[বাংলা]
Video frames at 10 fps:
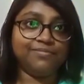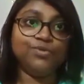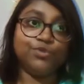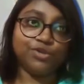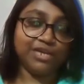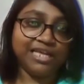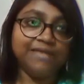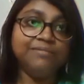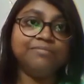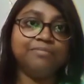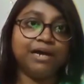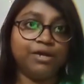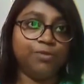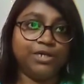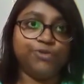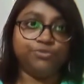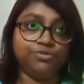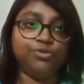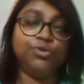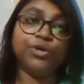দুটো নিয়েই ভালোবাসুন
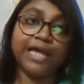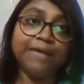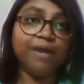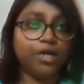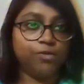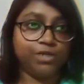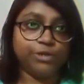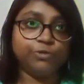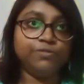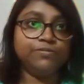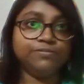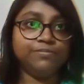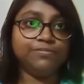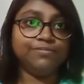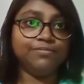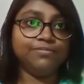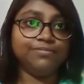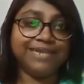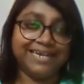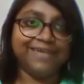দুটোকেই ভালোবাসুন
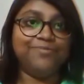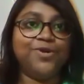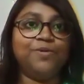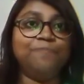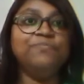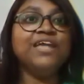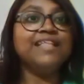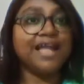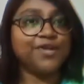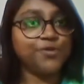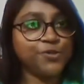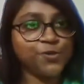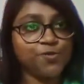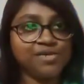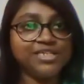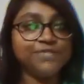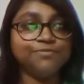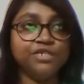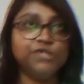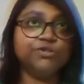এটাই বলবা থ্যাংক ইউ সো মাচ
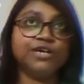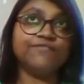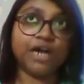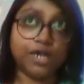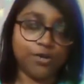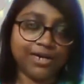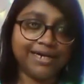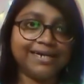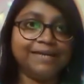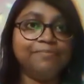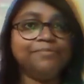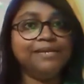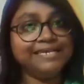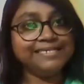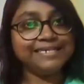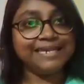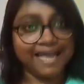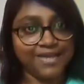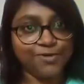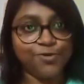ভিডিওটা ভালো লাগলে প্লিজ
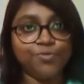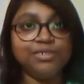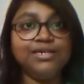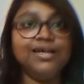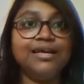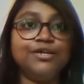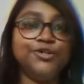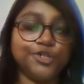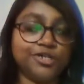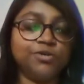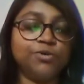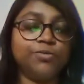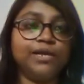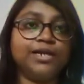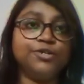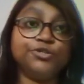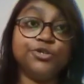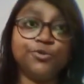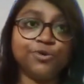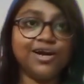লাইক করবেন শেয়ার করবেন আর যদি
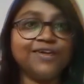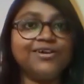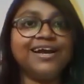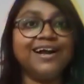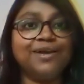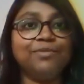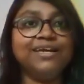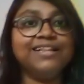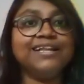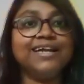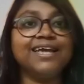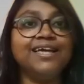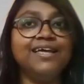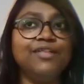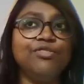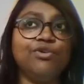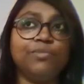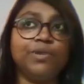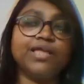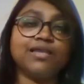কোনো কারণে খারাপ লেগে থাকে তো
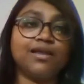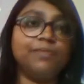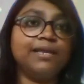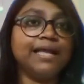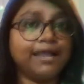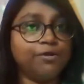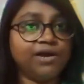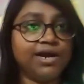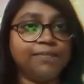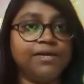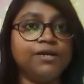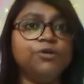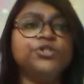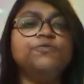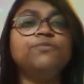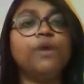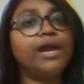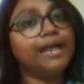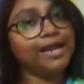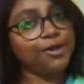আমাকে জানাবেন কেন খারাপ লাগলো কিছু
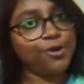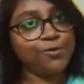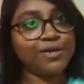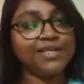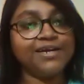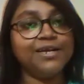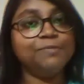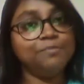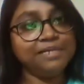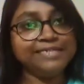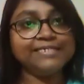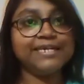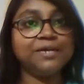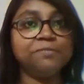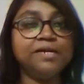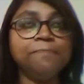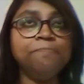পয়েন্ট অ্যাড করবার থাকলে প্লিজ জানাবেন